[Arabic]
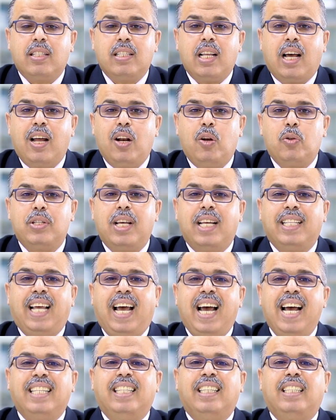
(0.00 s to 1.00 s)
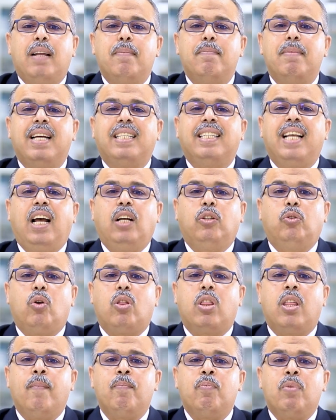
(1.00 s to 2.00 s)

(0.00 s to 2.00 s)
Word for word: التقلصات عاده ما تحدث